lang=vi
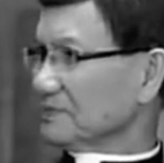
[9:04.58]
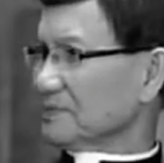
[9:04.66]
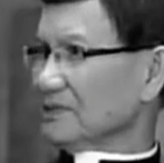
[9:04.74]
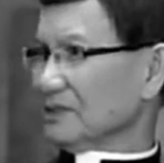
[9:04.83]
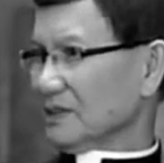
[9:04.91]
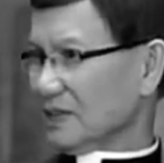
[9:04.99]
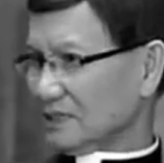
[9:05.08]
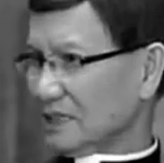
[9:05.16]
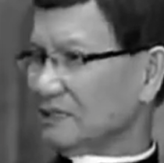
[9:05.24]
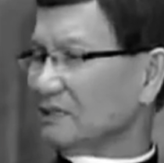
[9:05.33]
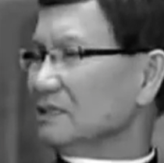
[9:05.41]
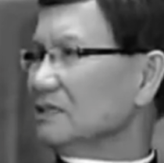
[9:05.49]
yeah. để
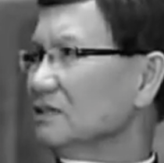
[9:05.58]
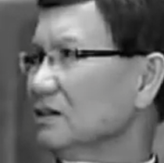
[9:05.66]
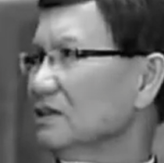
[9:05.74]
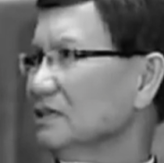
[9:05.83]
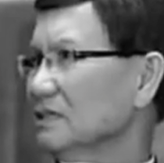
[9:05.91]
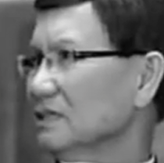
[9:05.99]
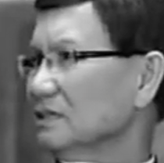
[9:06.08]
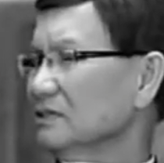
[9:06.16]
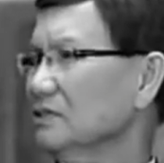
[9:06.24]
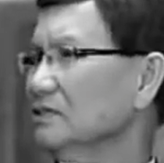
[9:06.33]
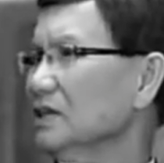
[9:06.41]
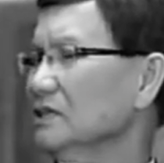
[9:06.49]
sanh cho đứa con để
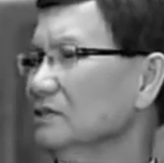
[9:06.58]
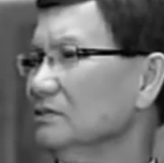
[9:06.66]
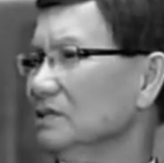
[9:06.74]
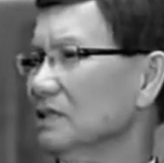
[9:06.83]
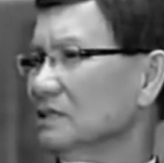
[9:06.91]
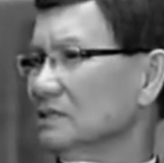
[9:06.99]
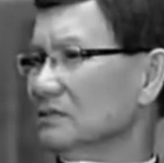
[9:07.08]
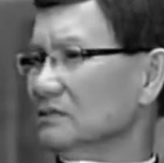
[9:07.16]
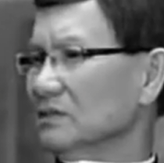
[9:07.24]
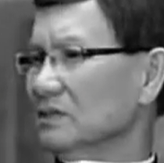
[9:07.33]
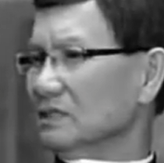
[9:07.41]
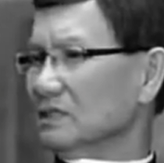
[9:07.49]
có nối dõi tông đường chứ
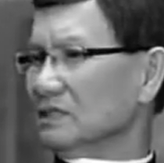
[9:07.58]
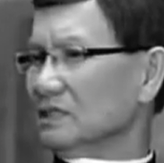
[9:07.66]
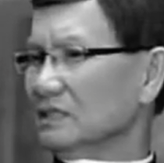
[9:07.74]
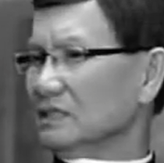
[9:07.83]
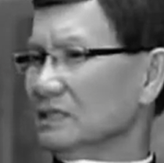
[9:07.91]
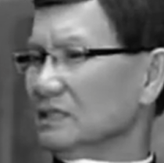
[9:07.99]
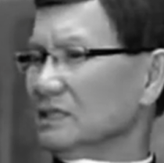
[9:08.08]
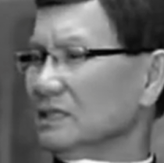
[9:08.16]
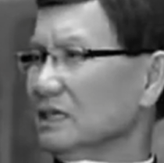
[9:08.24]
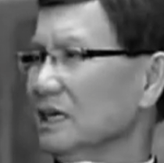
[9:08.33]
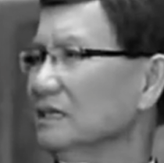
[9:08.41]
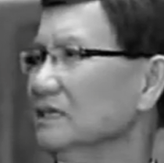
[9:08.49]
không có thì
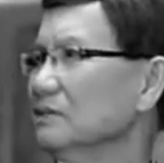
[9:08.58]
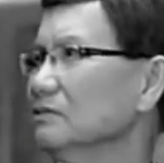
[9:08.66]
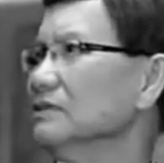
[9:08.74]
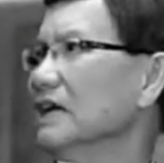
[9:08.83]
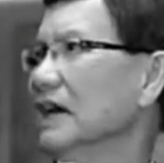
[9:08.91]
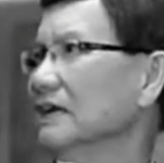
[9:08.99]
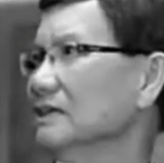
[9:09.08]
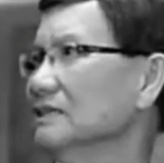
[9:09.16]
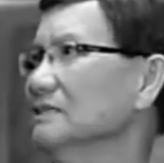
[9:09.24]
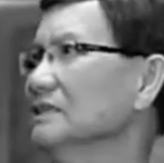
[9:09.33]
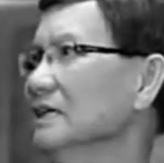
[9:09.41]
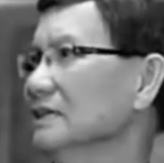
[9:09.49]
hai người cùng già rồi
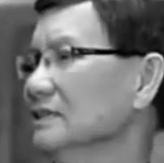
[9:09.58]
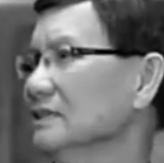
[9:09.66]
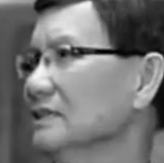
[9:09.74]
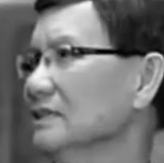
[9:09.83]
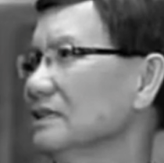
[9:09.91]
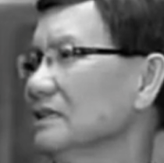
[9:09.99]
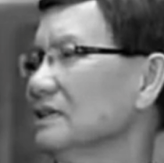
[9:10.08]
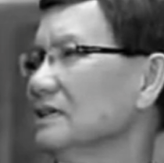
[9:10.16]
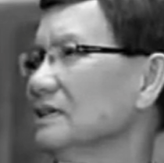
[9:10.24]
chắc chết yeah.